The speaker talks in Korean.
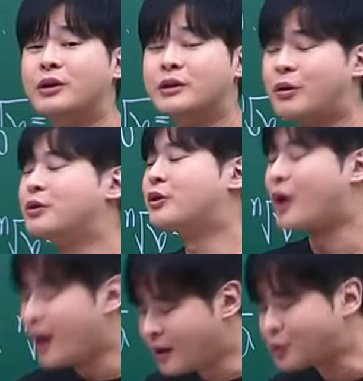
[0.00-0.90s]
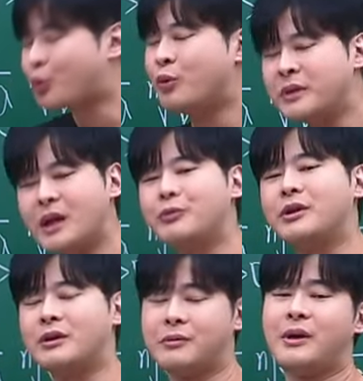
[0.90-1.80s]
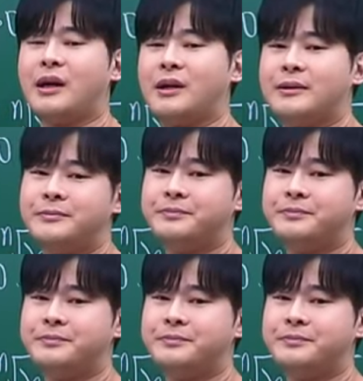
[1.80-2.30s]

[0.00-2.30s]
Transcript: 그거를 계속 고민하고 있는 거야.